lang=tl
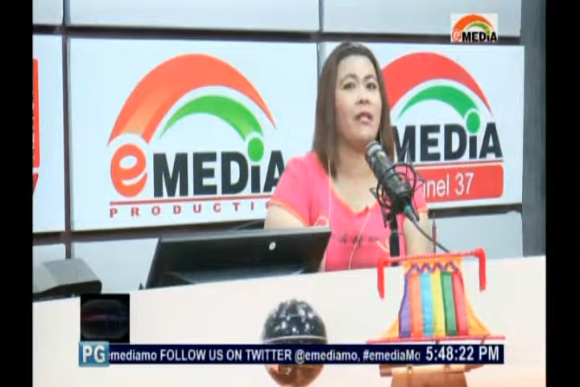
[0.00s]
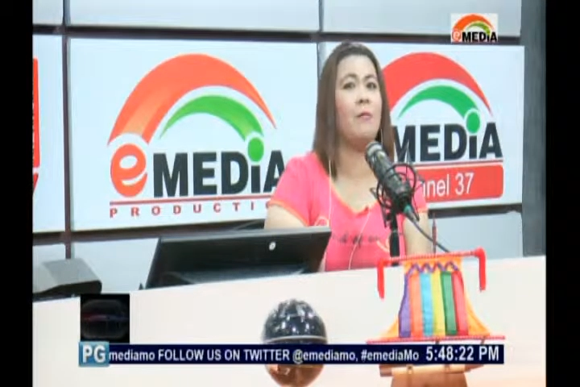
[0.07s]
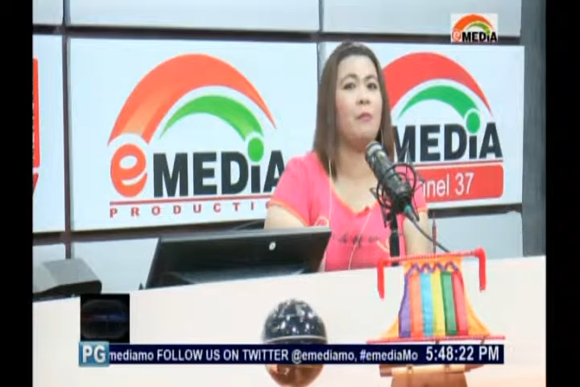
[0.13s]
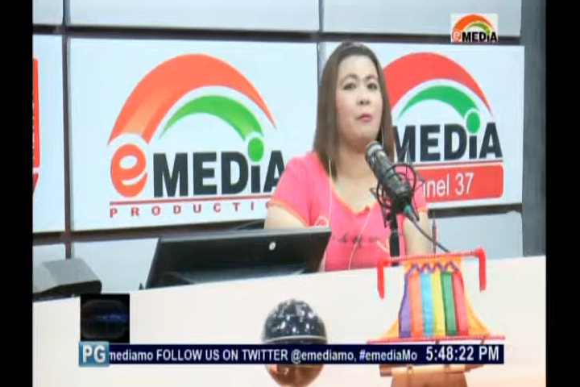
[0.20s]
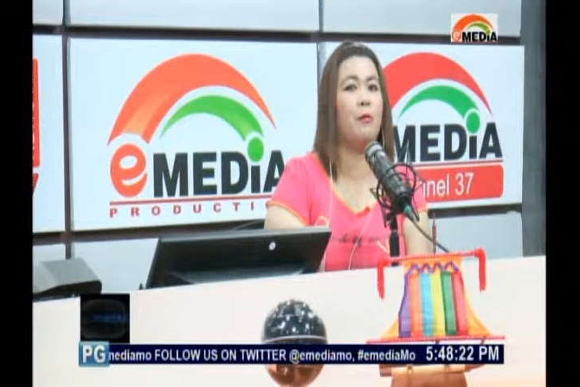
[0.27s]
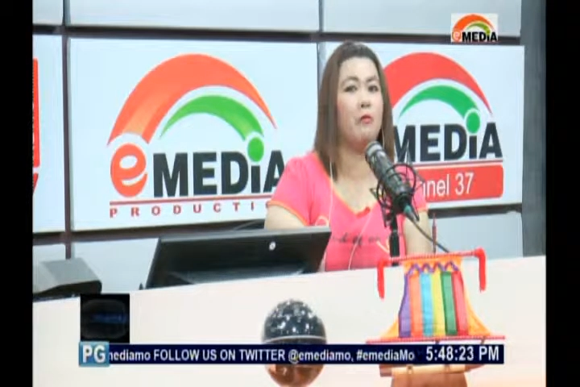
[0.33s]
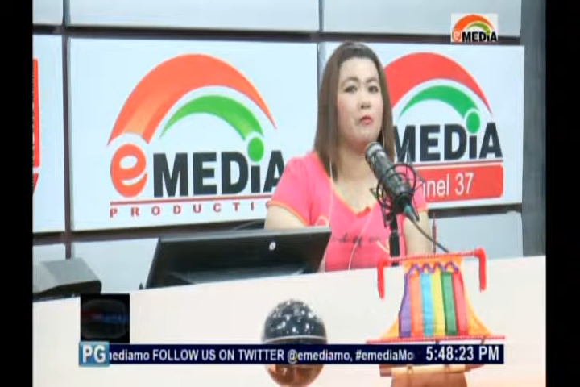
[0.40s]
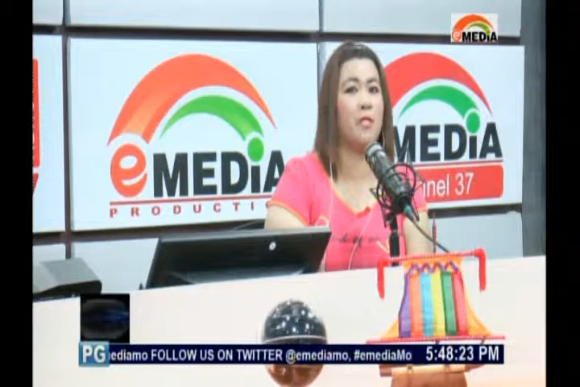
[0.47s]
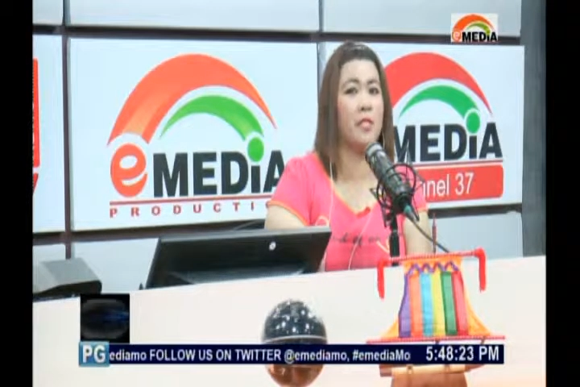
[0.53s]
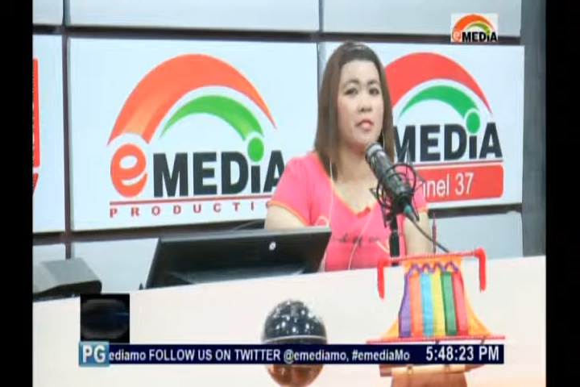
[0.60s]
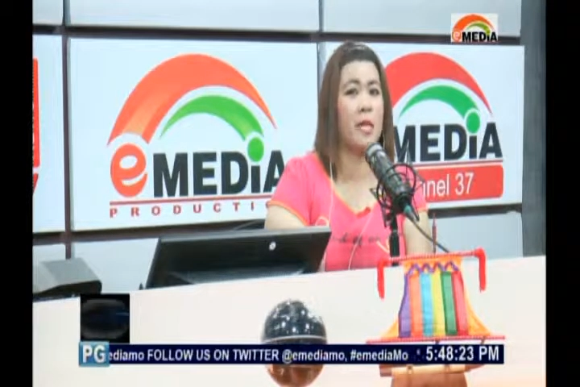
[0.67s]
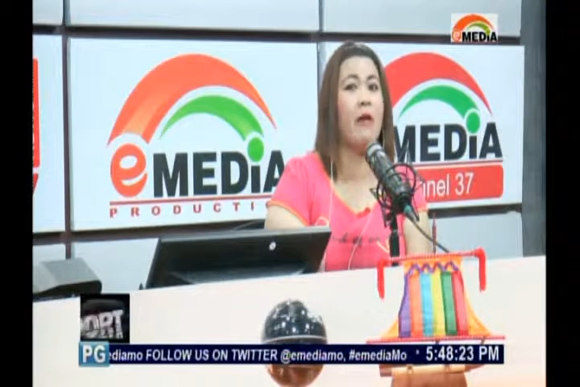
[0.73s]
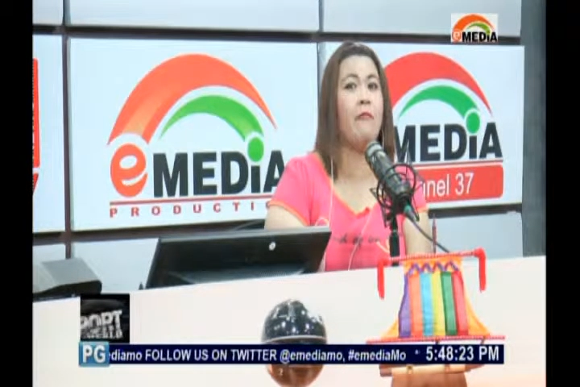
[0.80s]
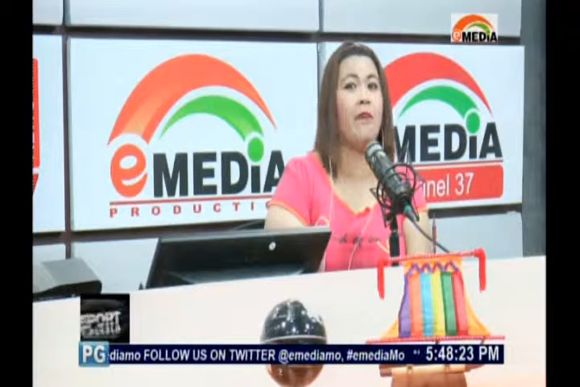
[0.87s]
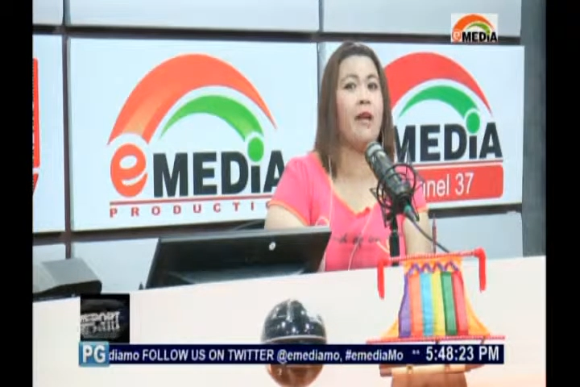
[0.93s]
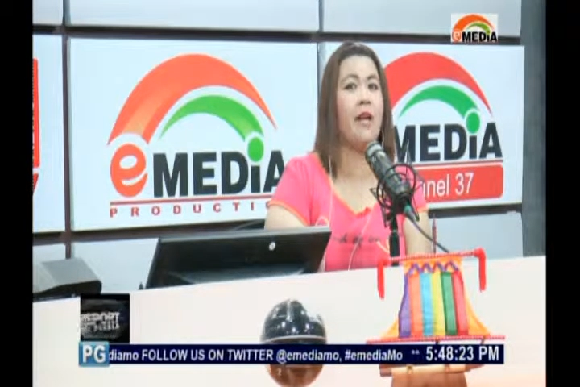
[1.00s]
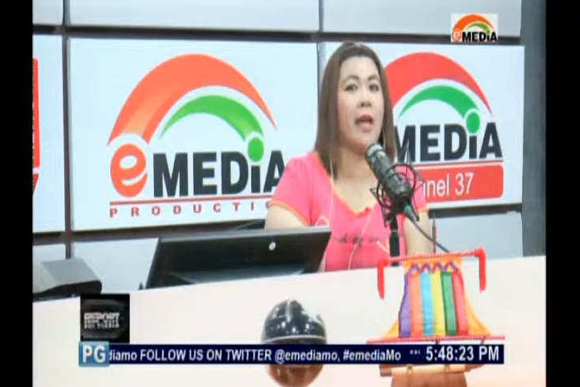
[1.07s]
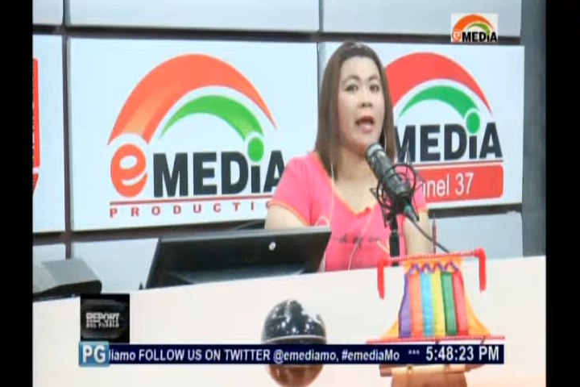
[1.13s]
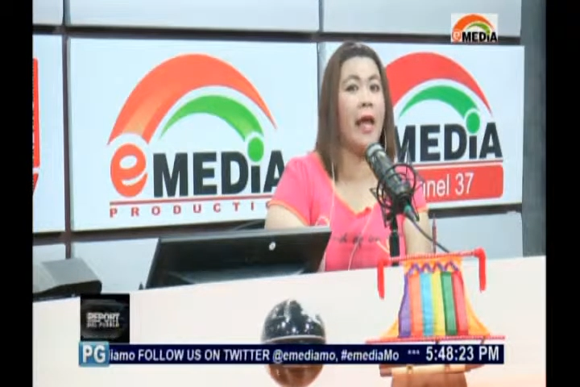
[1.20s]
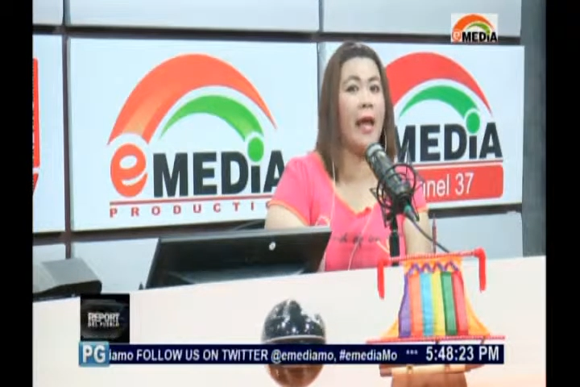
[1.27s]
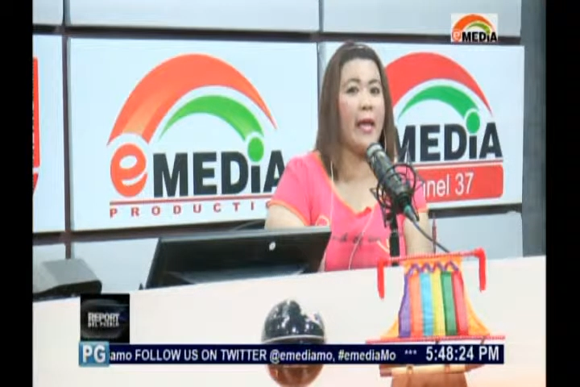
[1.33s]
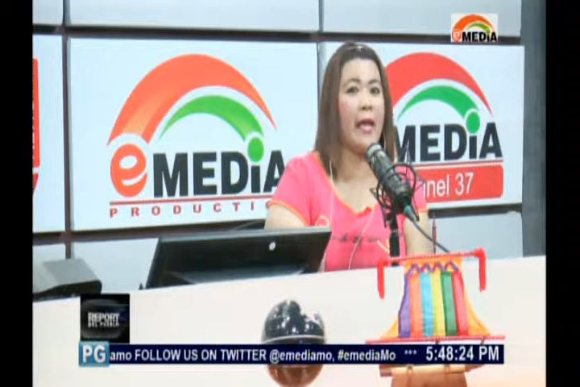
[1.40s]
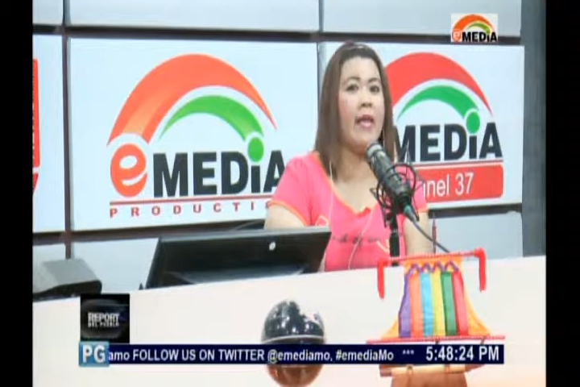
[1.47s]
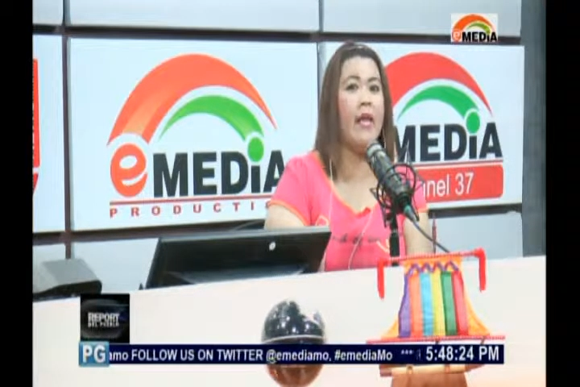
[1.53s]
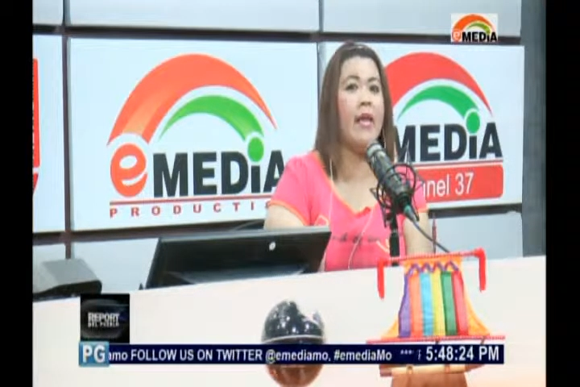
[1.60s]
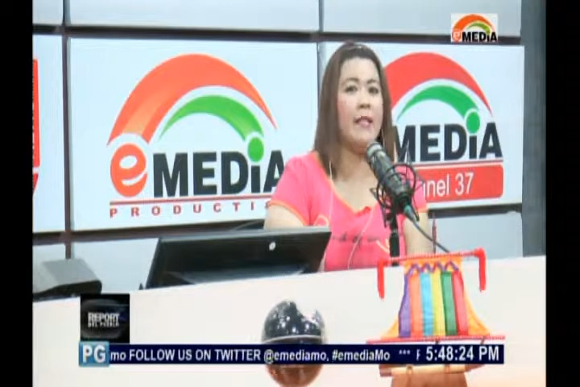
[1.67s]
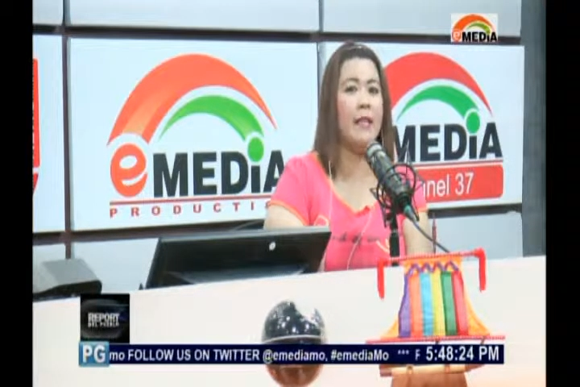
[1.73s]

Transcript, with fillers: del Purok 7A